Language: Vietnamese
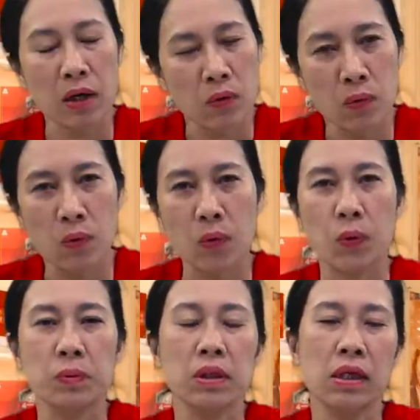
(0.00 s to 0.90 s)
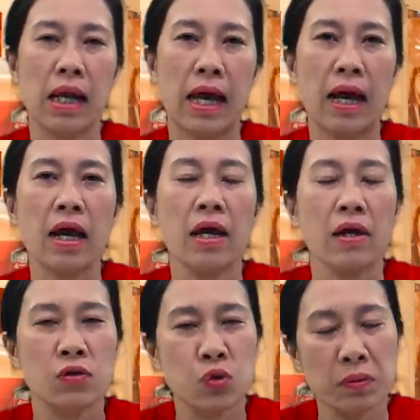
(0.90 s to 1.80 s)
các cụ, cũng như là
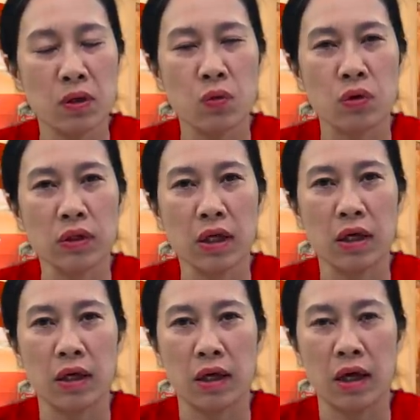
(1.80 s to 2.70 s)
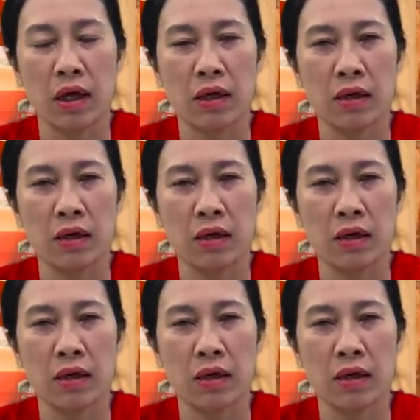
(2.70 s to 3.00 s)
giúp các cụ có thể